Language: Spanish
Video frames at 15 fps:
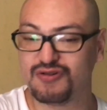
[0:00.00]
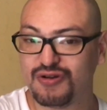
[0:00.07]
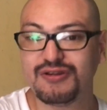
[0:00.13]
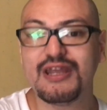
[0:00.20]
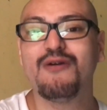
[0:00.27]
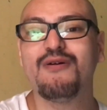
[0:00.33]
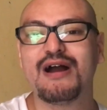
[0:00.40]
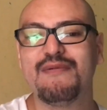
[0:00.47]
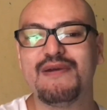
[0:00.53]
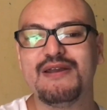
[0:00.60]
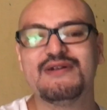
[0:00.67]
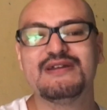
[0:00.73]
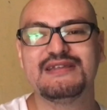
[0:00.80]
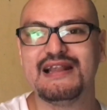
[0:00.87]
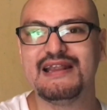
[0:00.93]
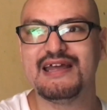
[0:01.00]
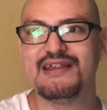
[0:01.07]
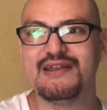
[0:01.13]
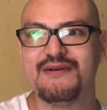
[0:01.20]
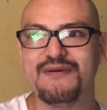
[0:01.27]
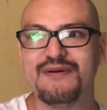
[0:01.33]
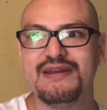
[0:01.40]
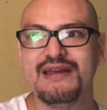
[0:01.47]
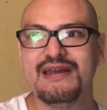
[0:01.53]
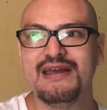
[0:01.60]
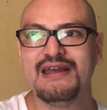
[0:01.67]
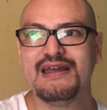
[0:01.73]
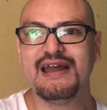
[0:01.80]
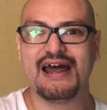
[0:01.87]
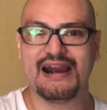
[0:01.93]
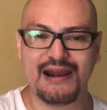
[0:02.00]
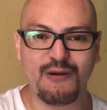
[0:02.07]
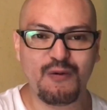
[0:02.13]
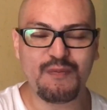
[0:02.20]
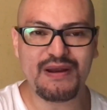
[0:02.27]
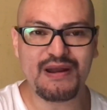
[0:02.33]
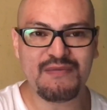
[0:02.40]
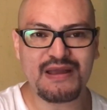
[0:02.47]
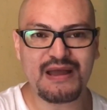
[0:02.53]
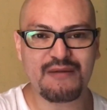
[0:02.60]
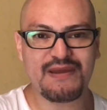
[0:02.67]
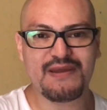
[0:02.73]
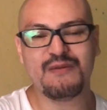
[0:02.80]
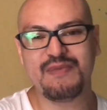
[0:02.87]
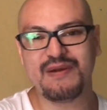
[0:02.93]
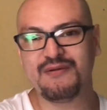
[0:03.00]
Yo tengo cabello hasta el día de hoy, recuperé mi cabello,